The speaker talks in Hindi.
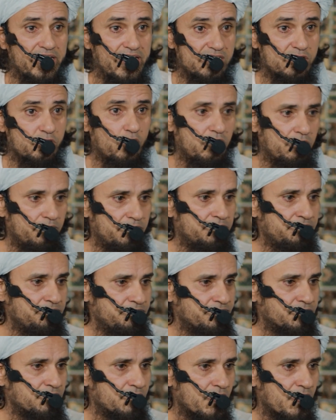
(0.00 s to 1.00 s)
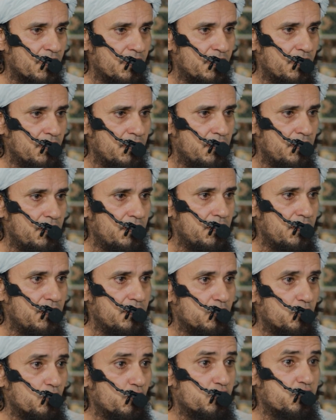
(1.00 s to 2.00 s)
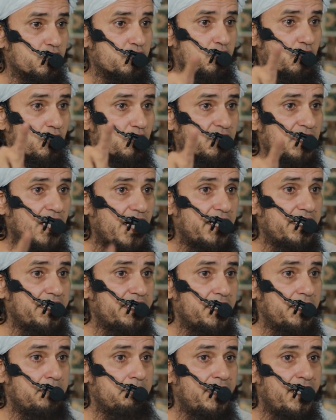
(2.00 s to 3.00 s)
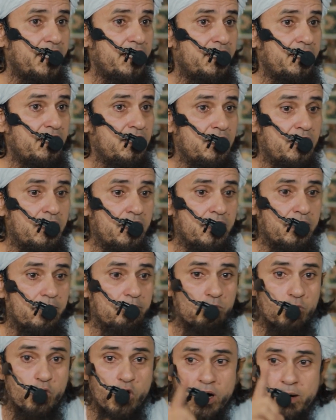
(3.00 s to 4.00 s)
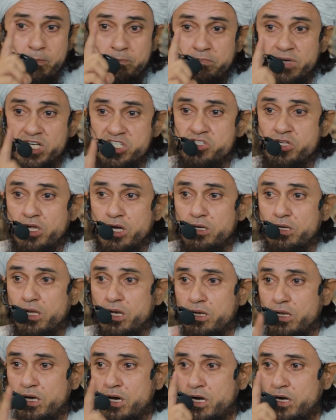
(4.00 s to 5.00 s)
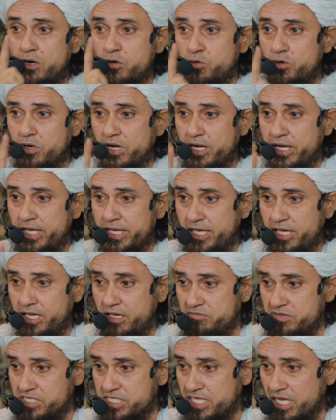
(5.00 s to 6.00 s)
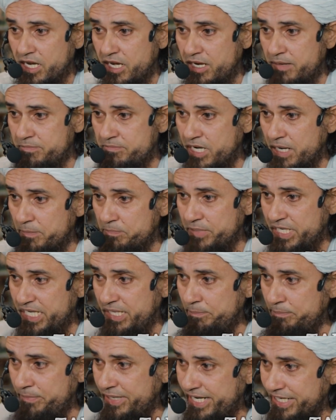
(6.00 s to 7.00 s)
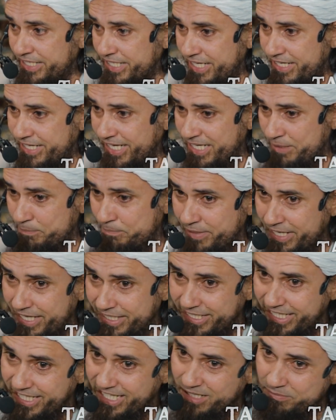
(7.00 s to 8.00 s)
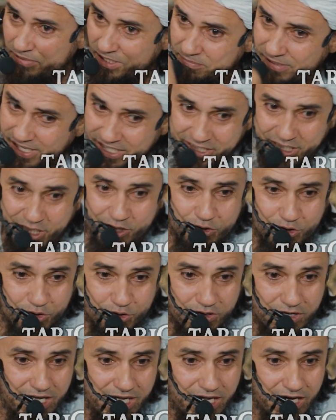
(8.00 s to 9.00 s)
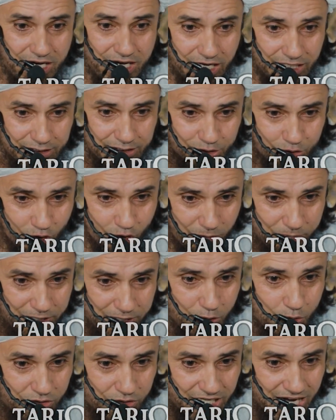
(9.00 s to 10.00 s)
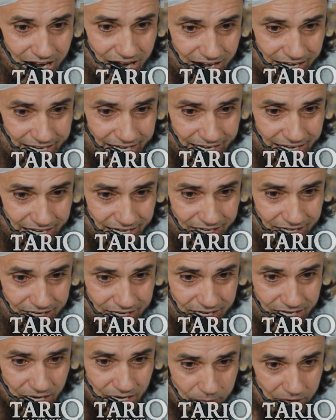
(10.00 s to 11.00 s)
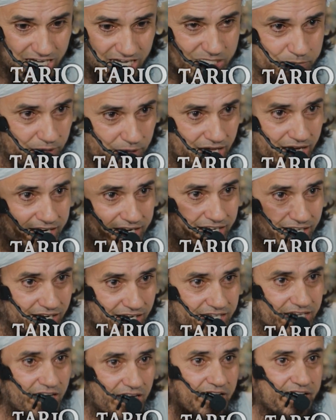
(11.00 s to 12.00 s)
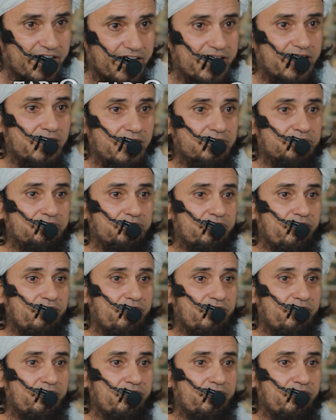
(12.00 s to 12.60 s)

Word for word: ये जुल्म उस सोसाइटी में मोहम्मद सल्लल्लाहु अलैहि वसल्लम अपनी बेटी नहीं बेटी की भी बेटी को कंधों पे उठा के नमाज पढ़ाने के लिए आ रहे हैं